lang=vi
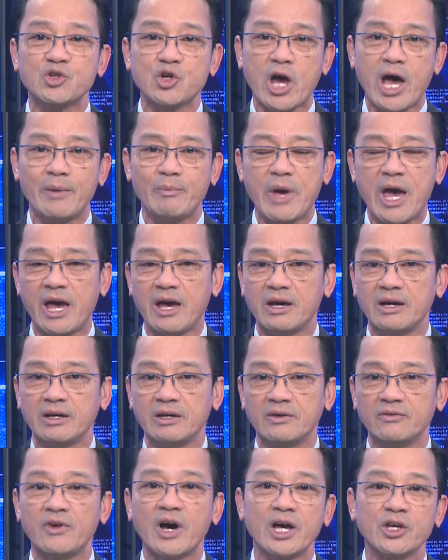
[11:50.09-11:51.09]
cha mẹ,
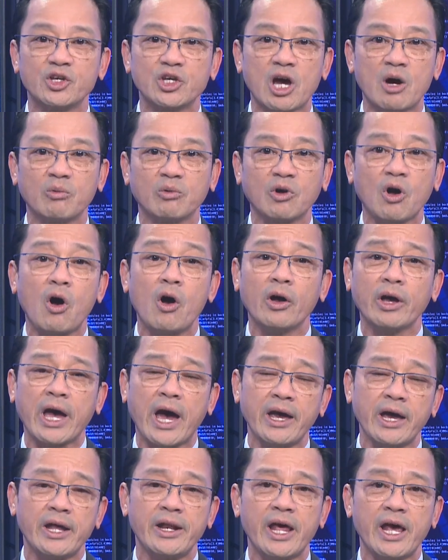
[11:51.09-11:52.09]
vợ chồng, con
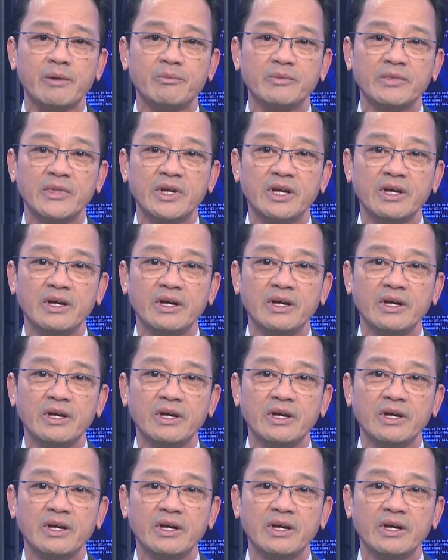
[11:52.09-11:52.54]
cái anh em